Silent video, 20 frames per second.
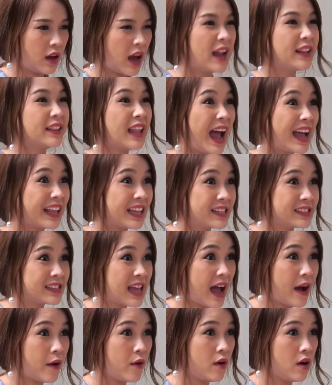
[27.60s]
Anh ta thì
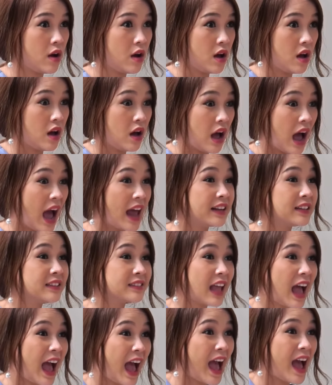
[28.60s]
sao?
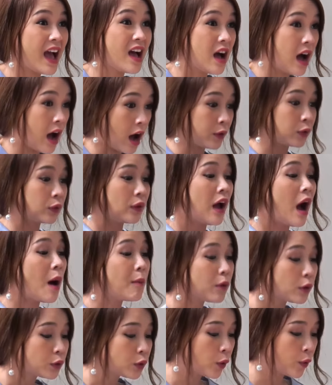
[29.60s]
anh ta hả
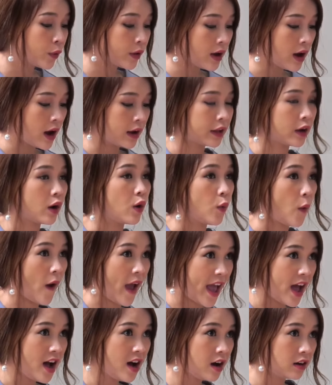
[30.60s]
không có tôi hả thì còn
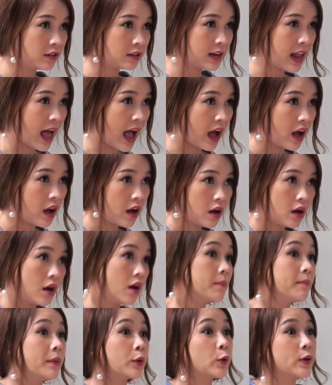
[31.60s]
khỏe hơn nữa là
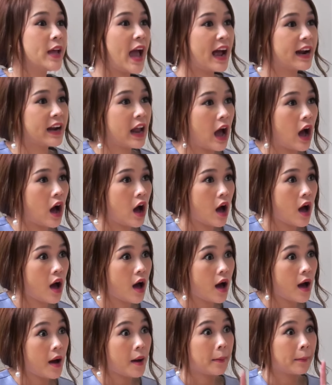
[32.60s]
mà tôi dặn nè
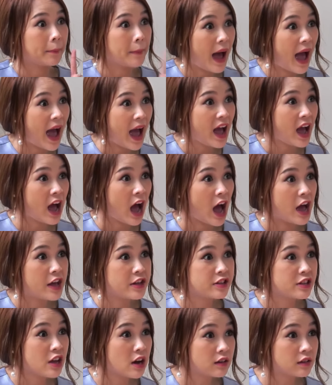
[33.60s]
bà hả
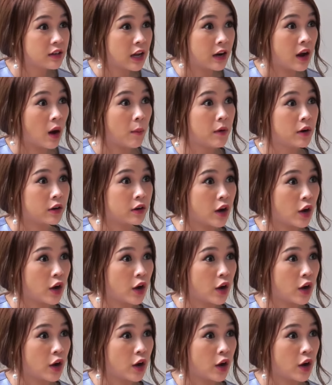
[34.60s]
nhất định không có